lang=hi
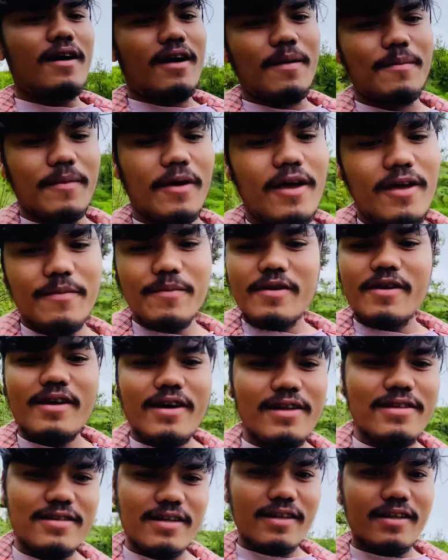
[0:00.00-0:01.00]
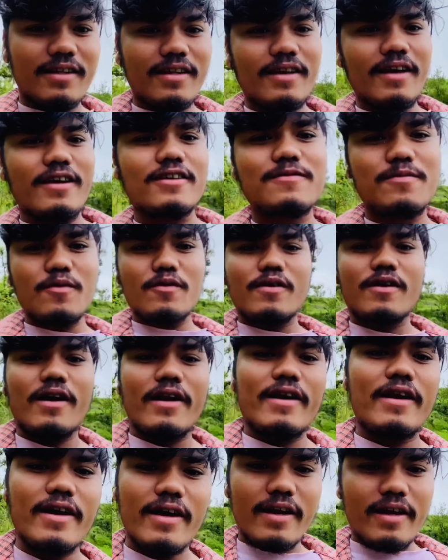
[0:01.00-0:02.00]
हम कहीं भी निकल सकते हैं एक्सप्लोर
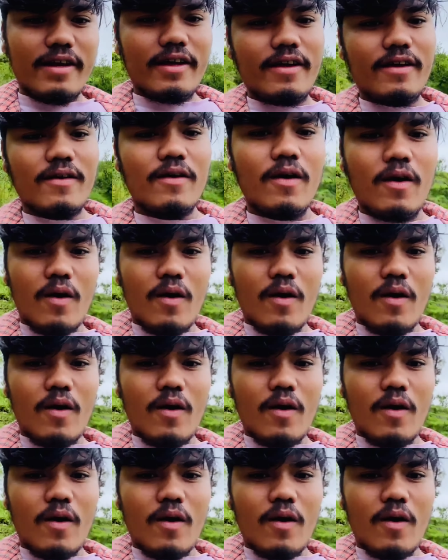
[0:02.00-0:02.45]
करने के लिए